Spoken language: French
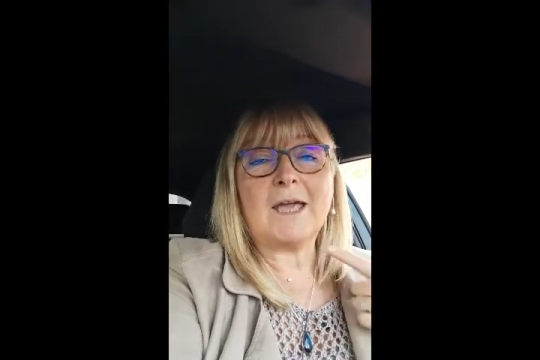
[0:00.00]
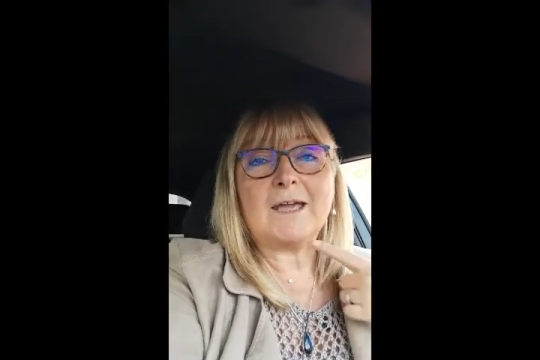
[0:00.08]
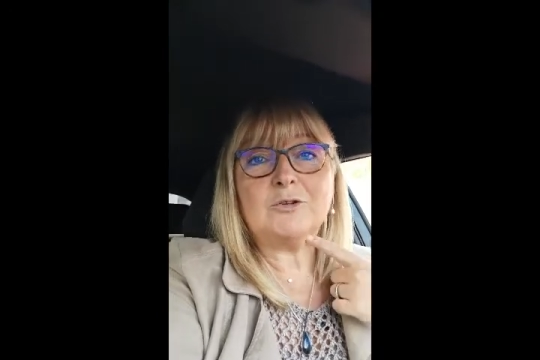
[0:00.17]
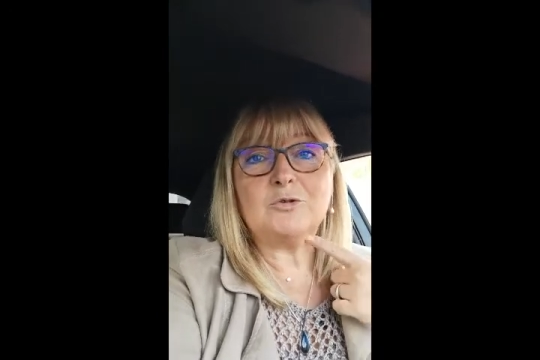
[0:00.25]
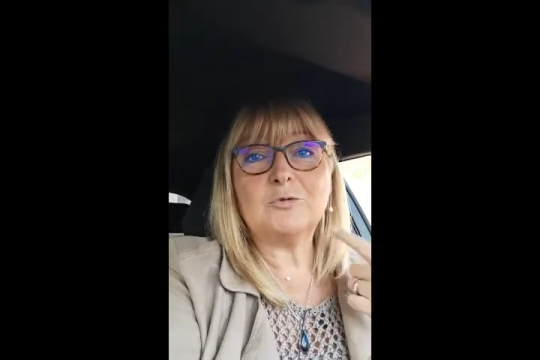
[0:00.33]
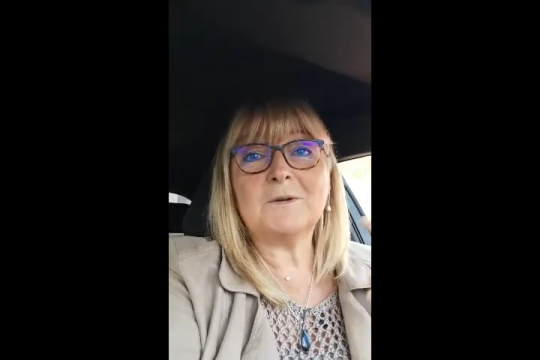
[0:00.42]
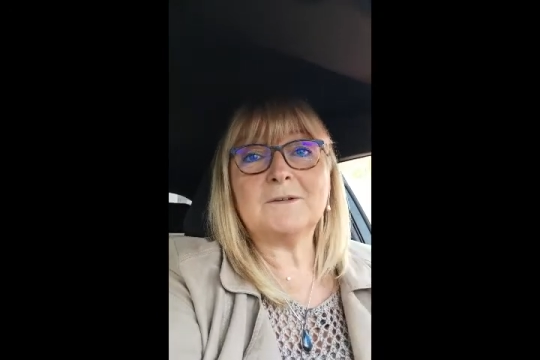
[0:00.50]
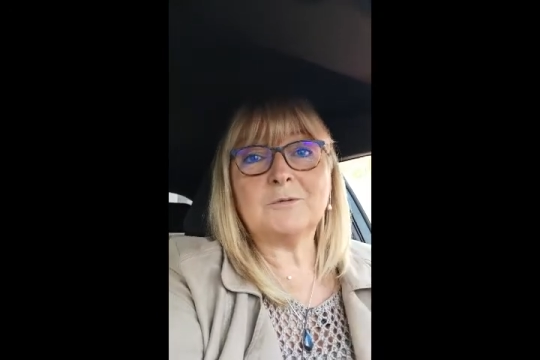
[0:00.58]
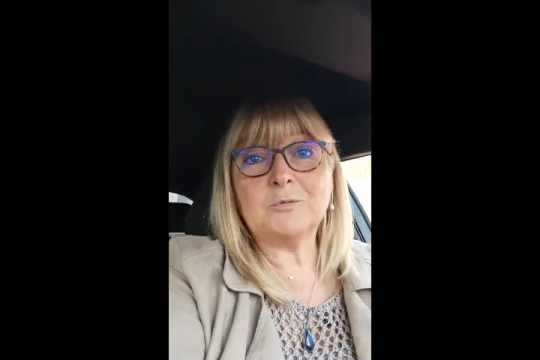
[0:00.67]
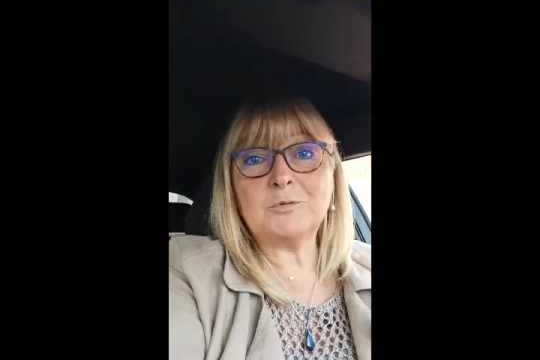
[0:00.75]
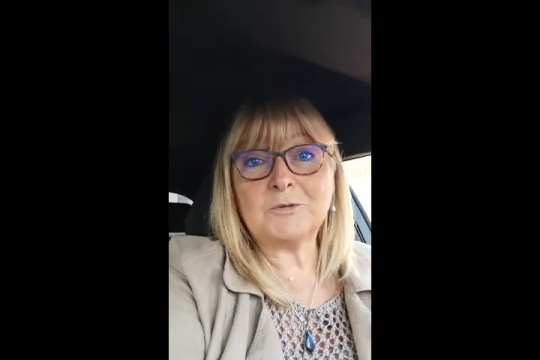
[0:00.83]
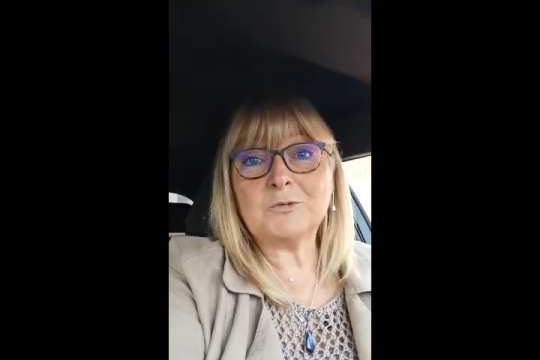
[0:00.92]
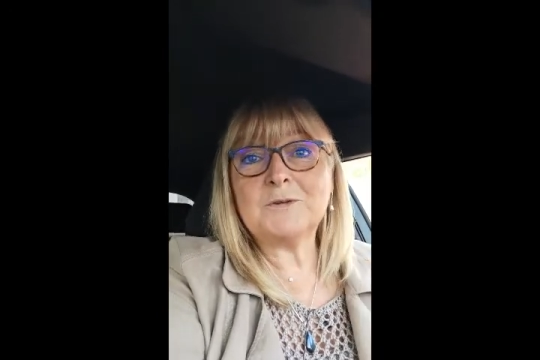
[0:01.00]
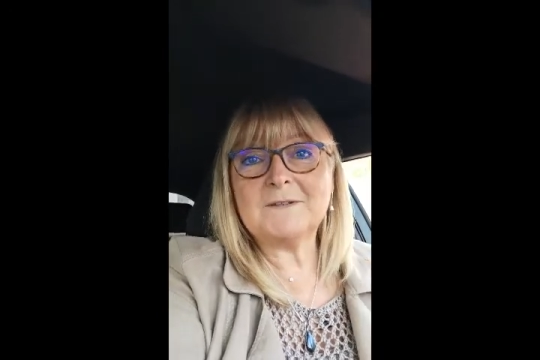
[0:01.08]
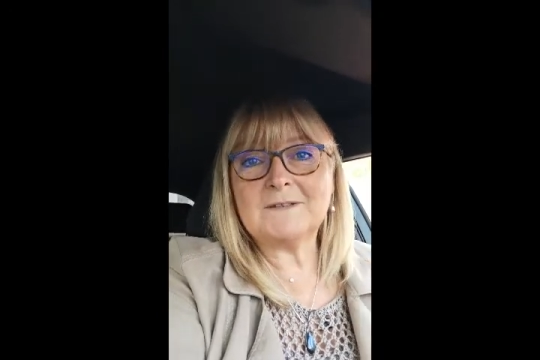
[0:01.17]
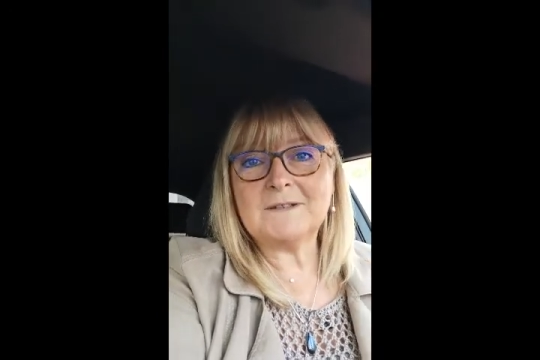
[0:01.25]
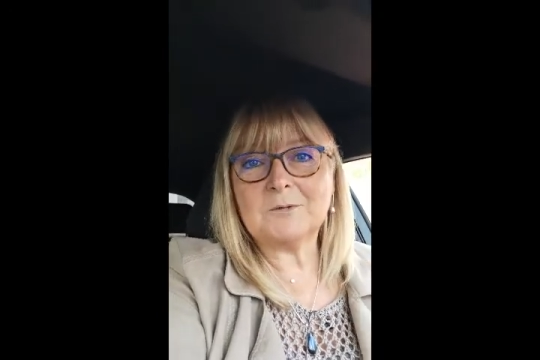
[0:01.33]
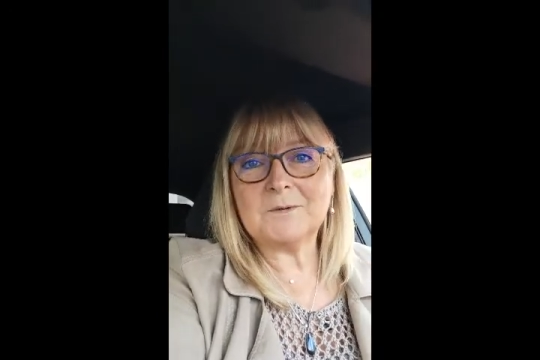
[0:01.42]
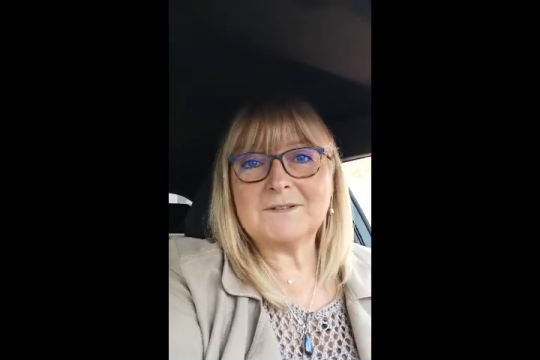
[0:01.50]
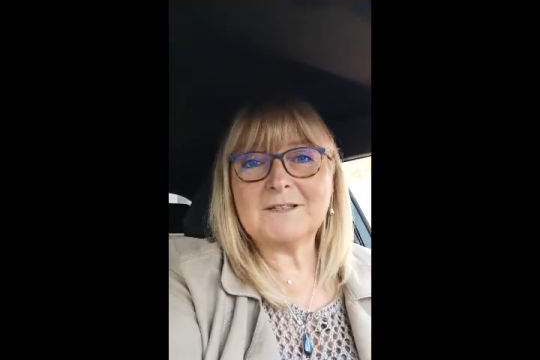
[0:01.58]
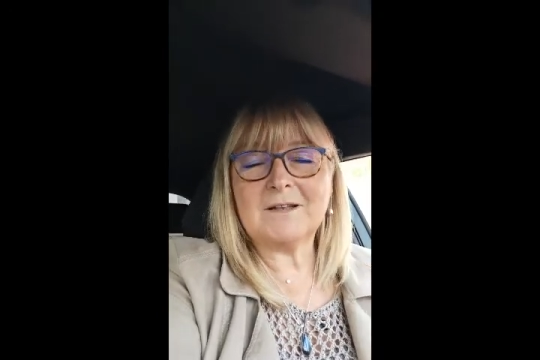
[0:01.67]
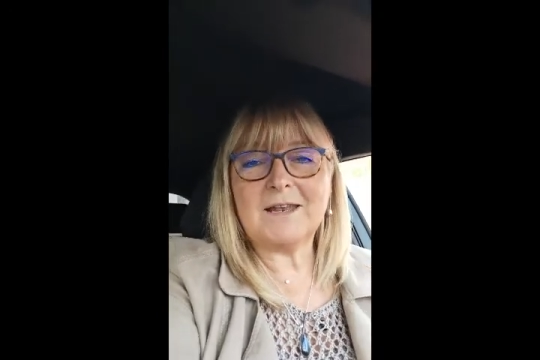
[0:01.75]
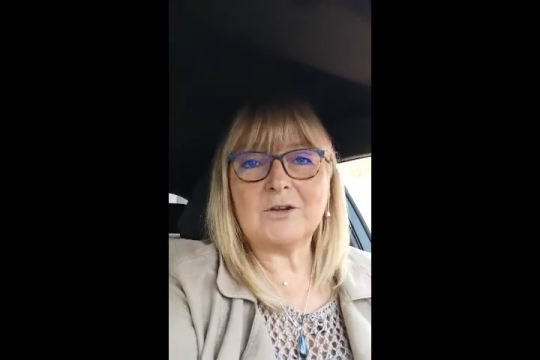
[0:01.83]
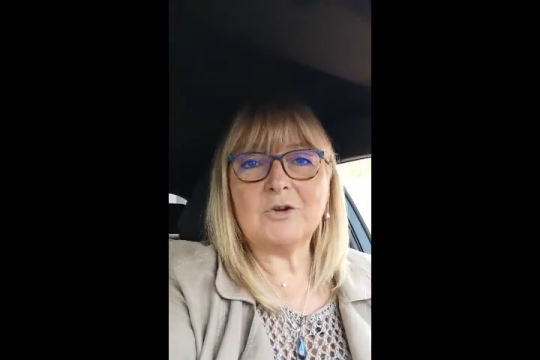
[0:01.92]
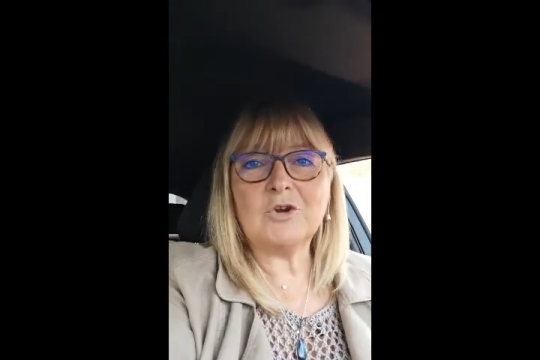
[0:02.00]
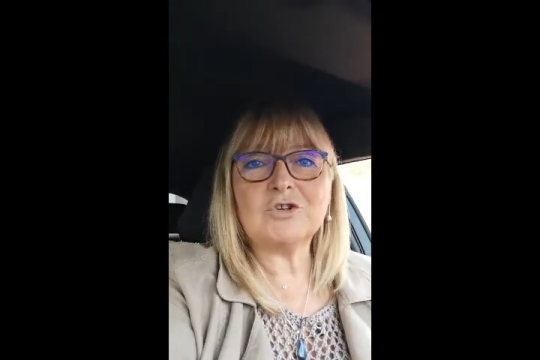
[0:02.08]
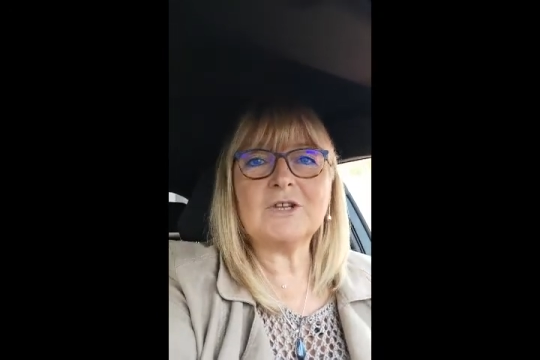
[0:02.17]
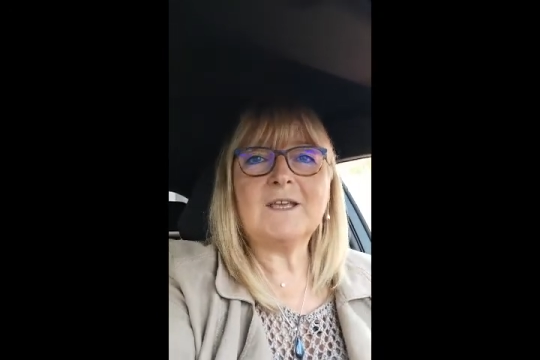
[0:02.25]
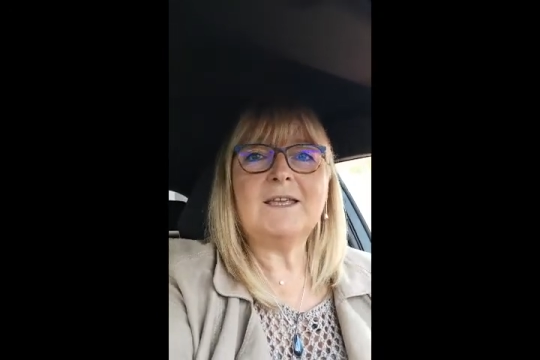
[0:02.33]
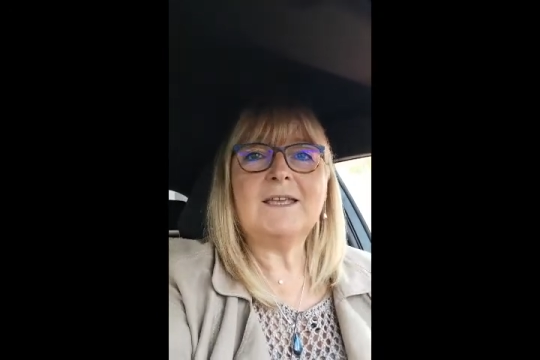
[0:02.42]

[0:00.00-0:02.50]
arête de, poisson qui s'est coincée dans la gorge.